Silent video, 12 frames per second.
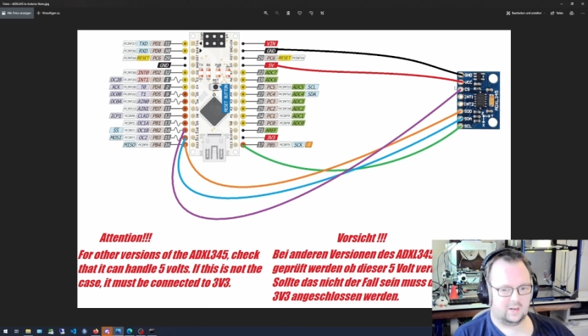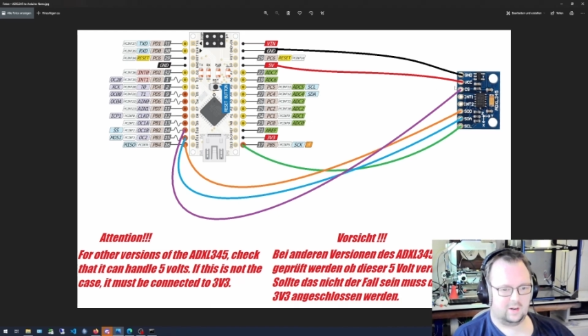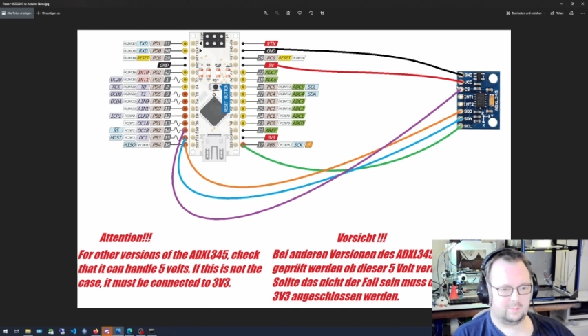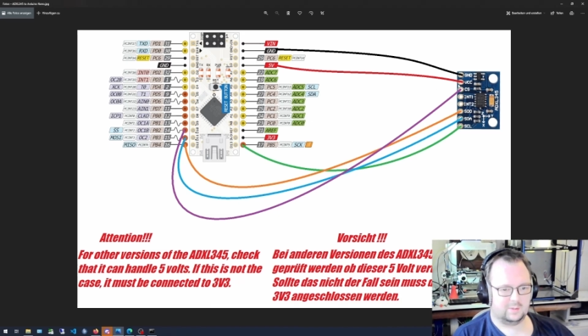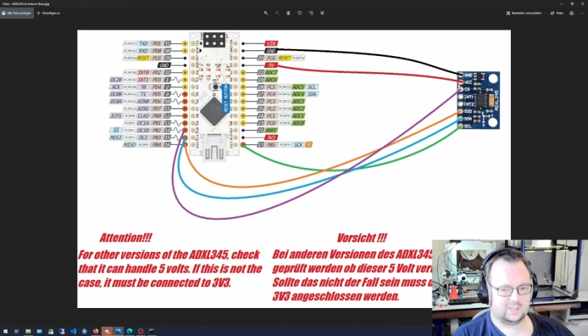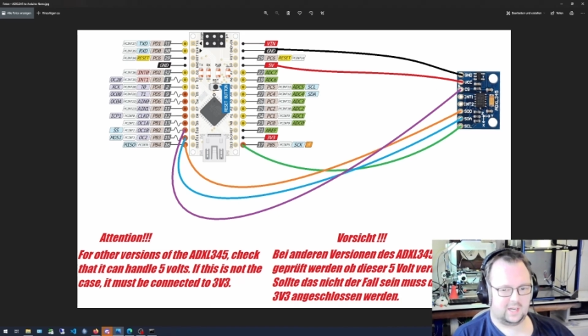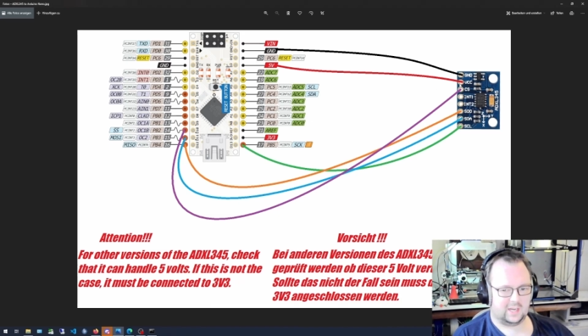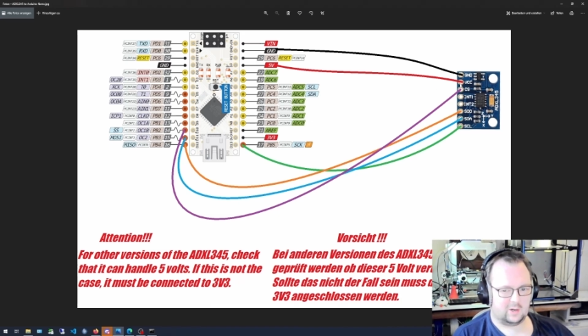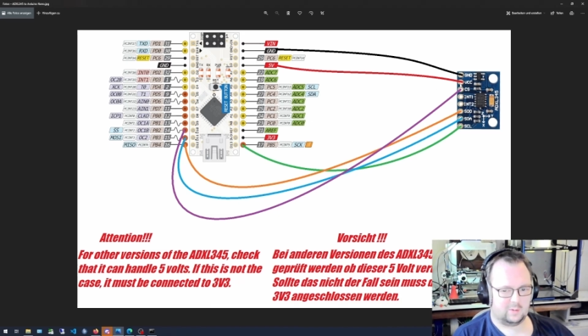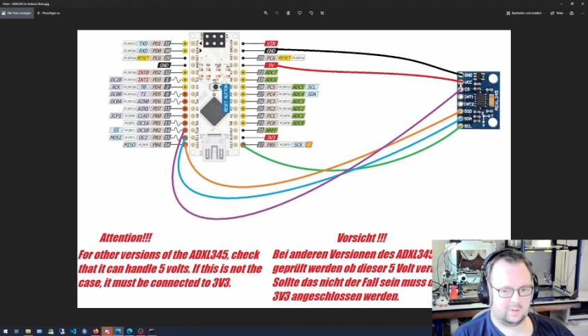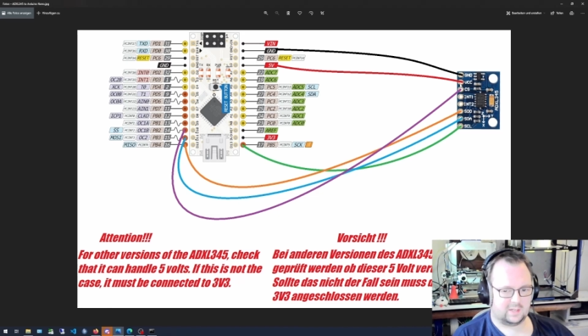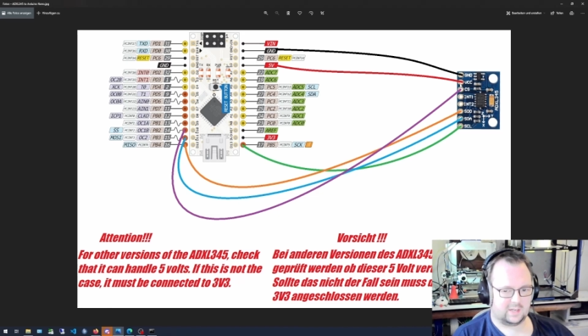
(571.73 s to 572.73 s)
glaube ich,
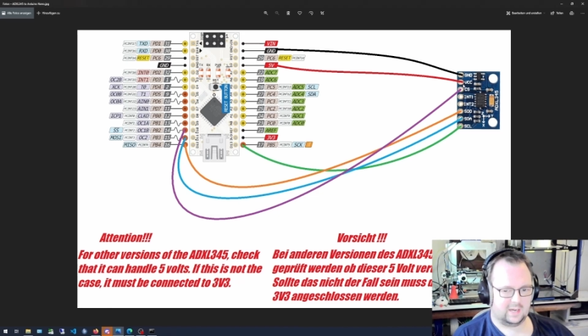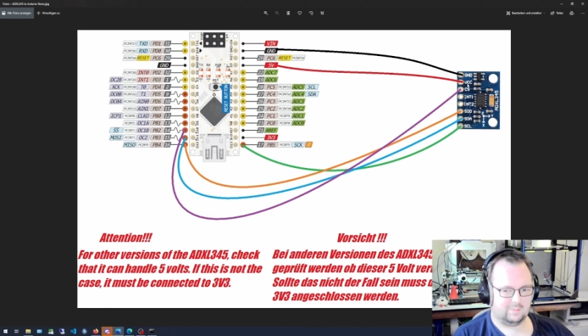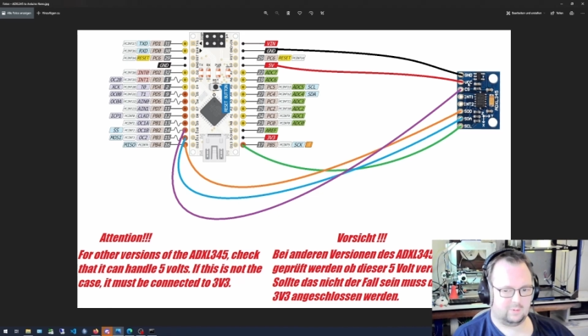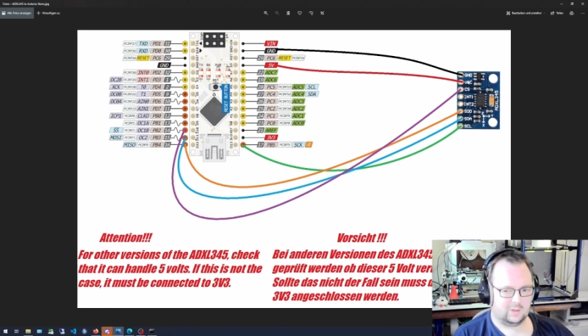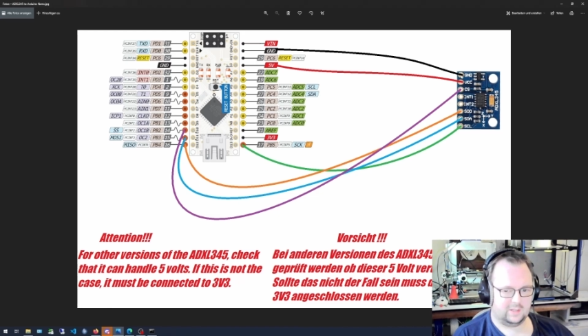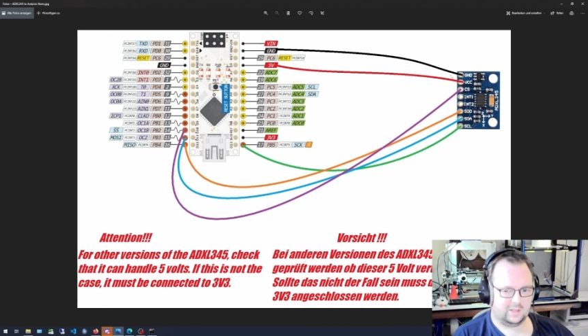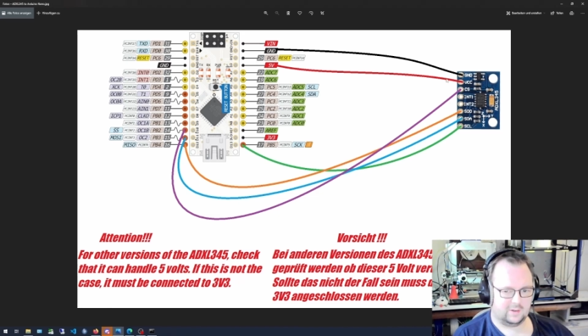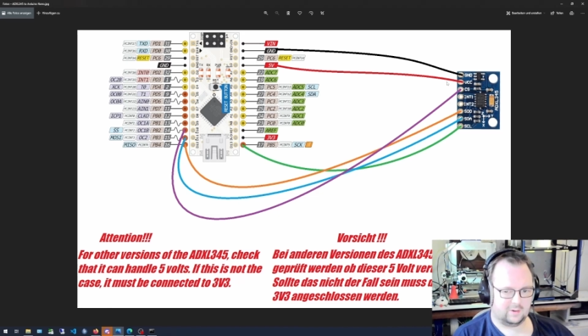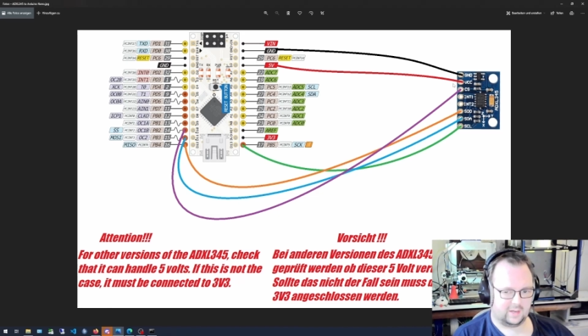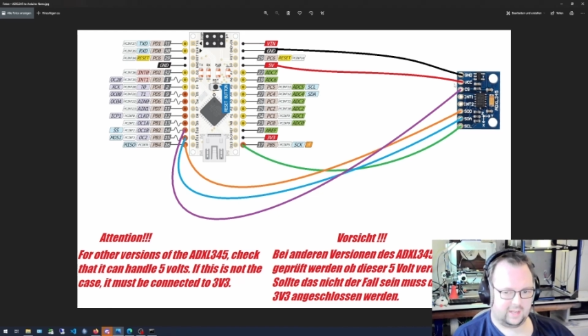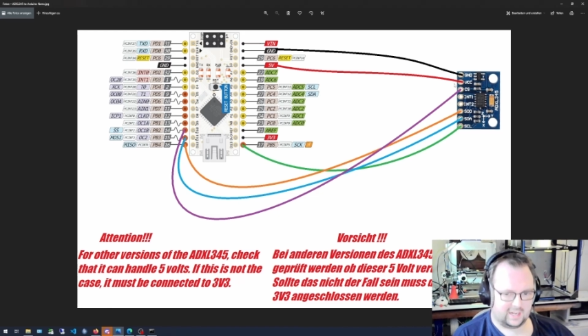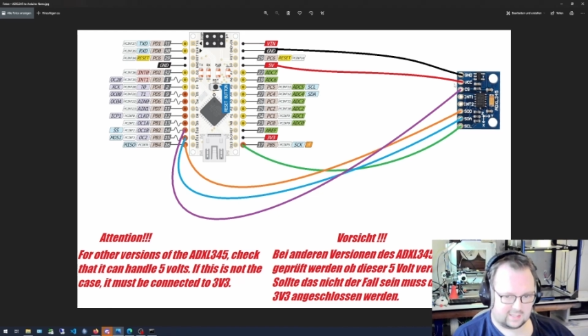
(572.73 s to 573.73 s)
3,3 Volt hier noch
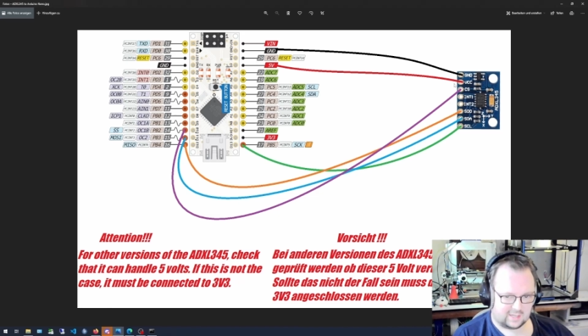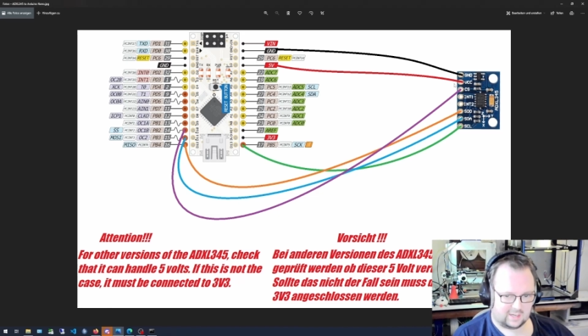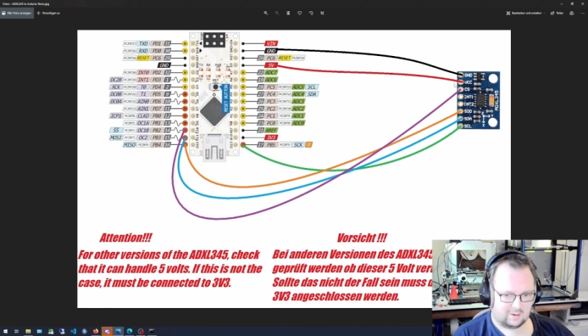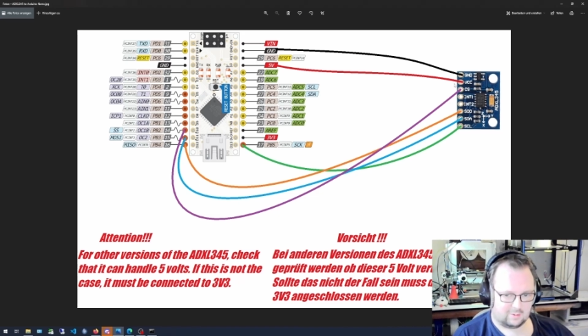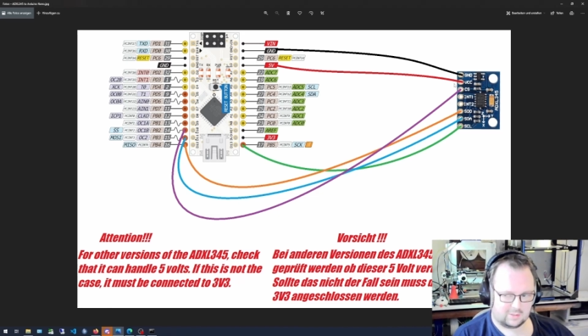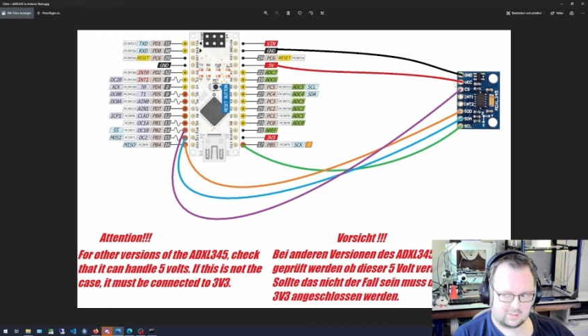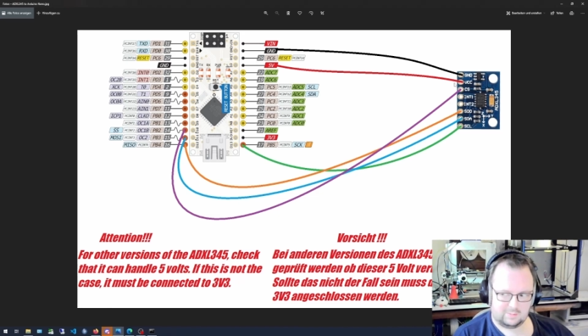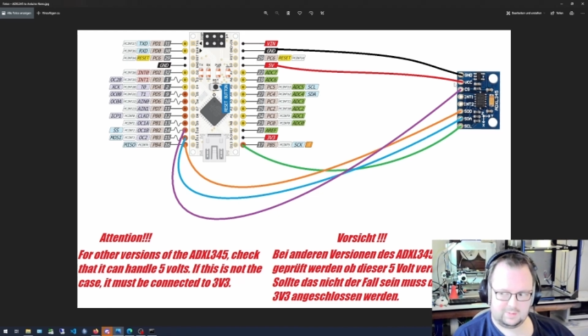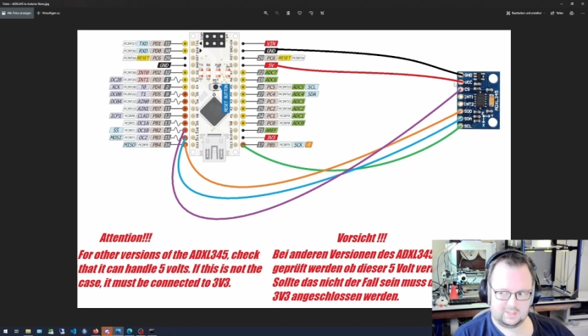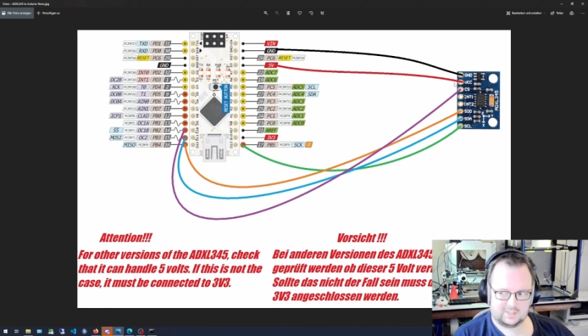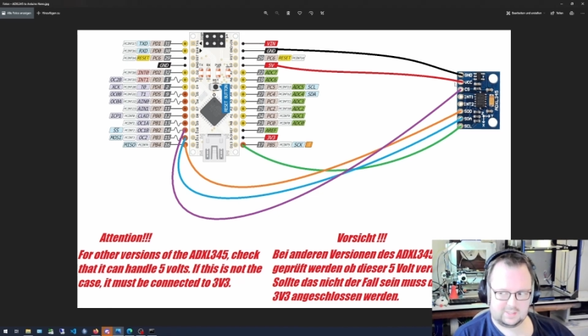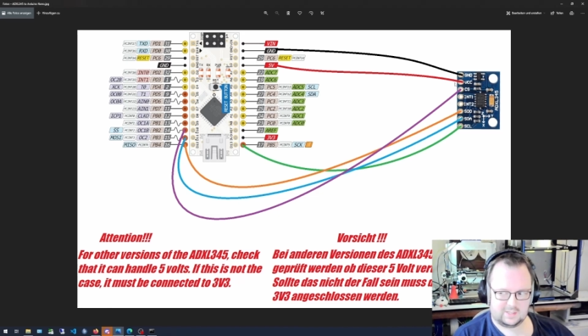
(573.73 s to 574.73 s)
extra
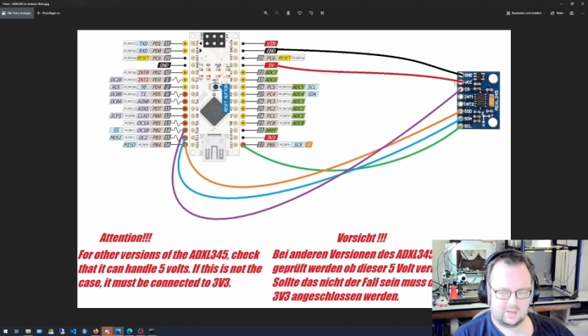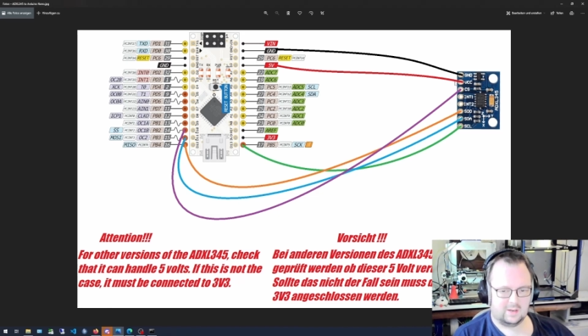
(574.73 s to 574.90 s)
ausgewiesen